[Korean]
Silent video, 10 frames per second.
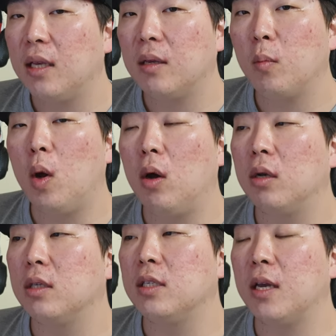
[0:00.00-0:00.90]

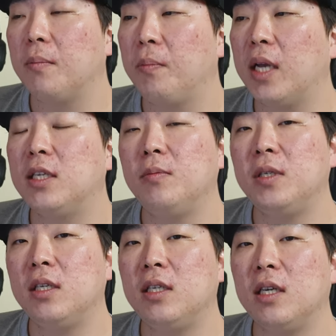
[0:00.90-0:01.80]
뭐 이제
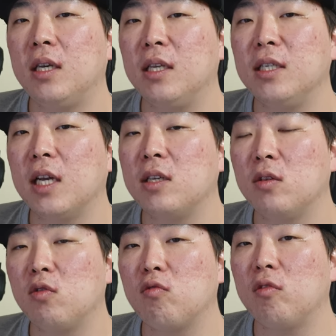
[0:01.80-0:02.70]
110cc 인젝션
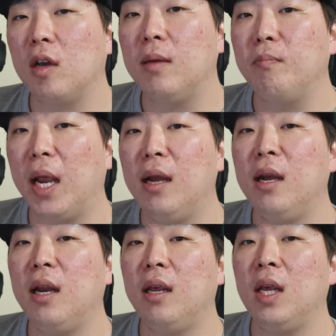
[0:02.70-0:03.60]
스쿠터인
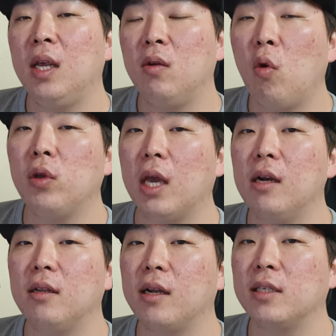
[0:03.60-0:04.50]
벤리로
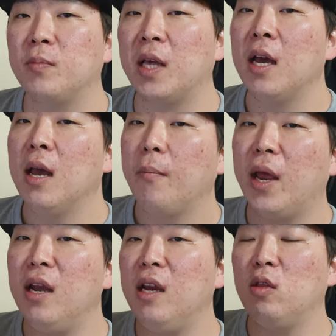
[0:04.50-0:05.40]
예를 들겠습니다.
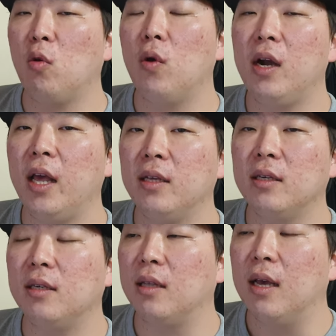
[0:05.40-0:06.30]
벤리도
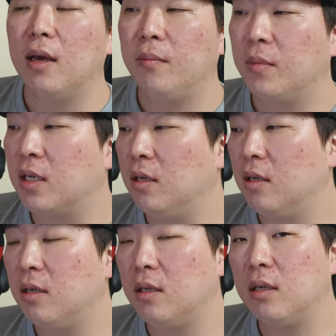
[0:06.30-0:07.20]
원래는
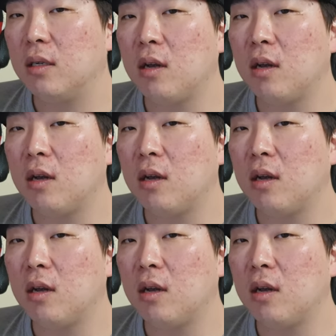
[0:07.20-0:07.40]
그